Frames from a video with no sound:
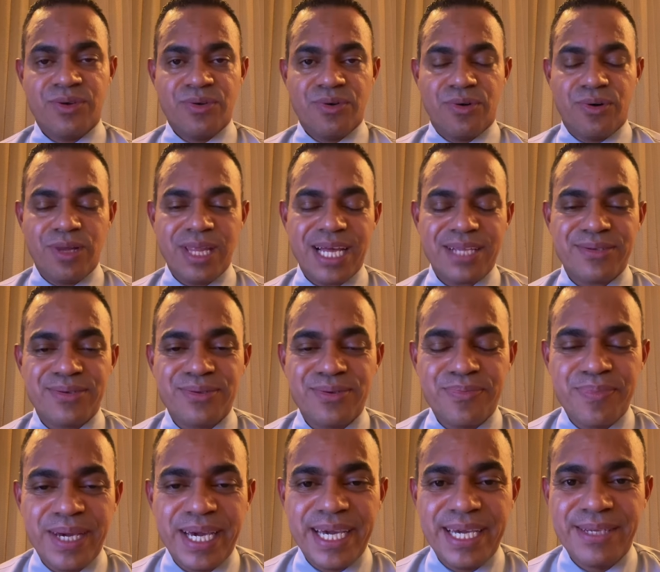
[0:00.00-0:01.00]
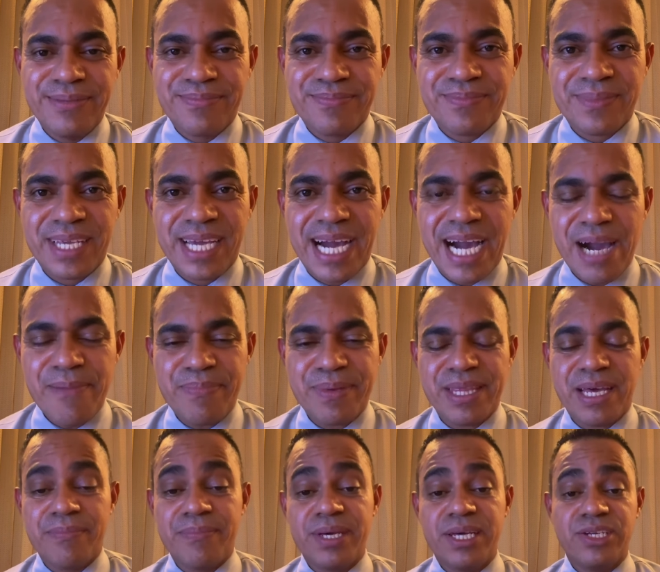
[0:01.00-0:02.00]
Olá, tudo bem?
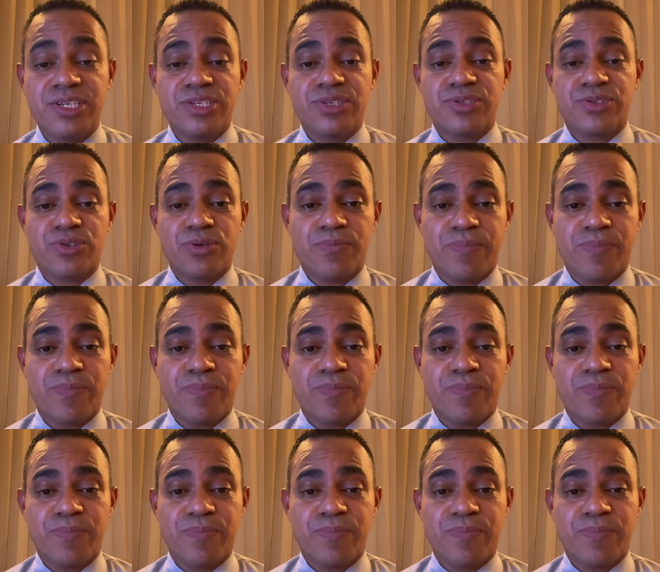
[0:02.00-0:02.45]
Rapidamente estou